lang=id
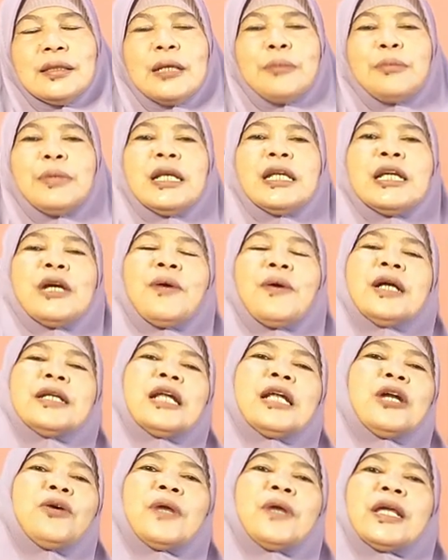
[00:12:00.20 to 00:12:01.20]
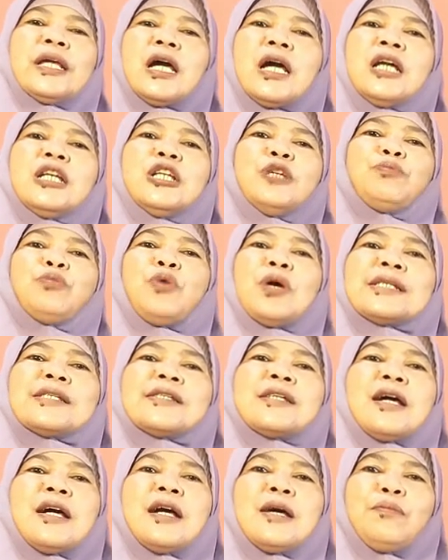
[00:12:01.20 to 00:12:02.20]
Dan beliau adalah orang yang ahli
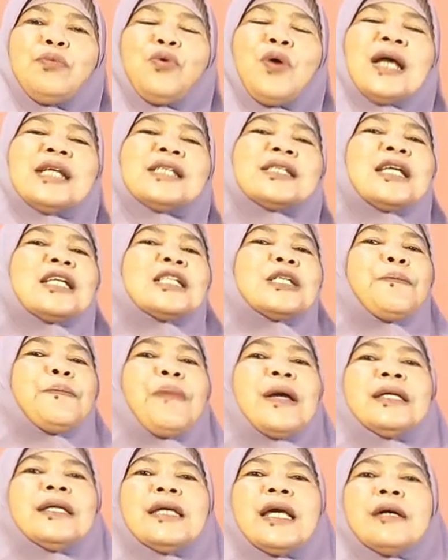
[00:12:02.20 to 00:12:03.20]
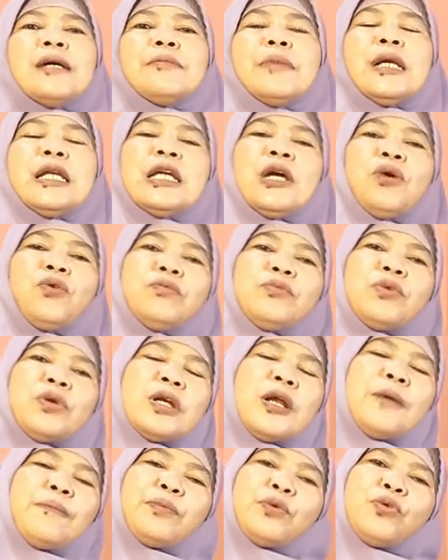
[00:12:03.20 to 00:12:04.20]
puasa. Puasa sepanjang beliau umur
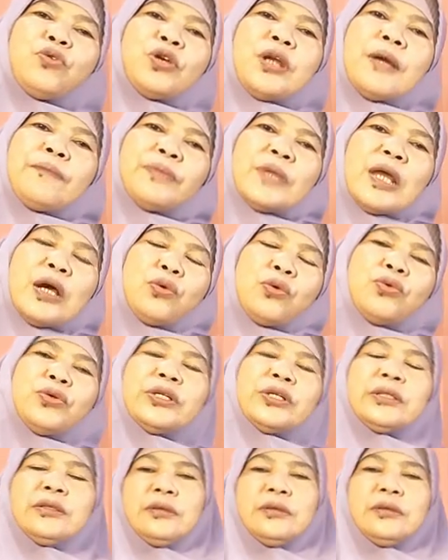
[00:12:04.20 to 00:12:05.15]
66 tahun.